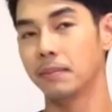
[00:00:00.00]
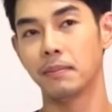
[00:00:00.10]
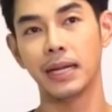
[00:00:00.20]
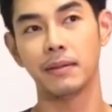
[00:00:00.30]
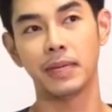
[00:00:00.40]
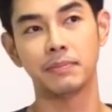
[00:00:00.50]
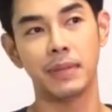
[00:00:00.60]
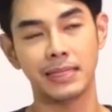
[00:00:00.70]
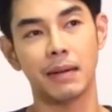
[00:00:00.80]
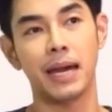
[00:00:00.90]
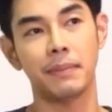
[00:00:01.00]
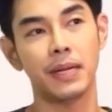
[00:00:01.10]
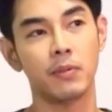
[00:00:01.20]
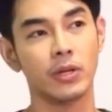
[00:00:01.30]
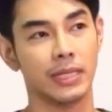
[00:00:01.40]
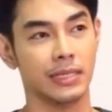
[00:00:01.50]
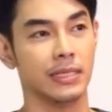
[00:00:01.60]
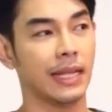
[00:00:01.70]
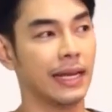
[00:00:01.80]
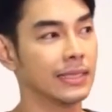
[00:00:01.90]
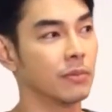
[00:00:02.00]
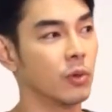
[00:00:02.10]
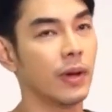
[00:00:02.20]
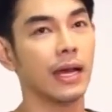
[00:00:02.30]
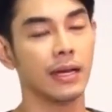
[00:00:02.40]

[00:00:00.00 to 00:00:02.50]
มันมันไม่สามารถเพิ่มคน แต่ถ้าสมมุติว่า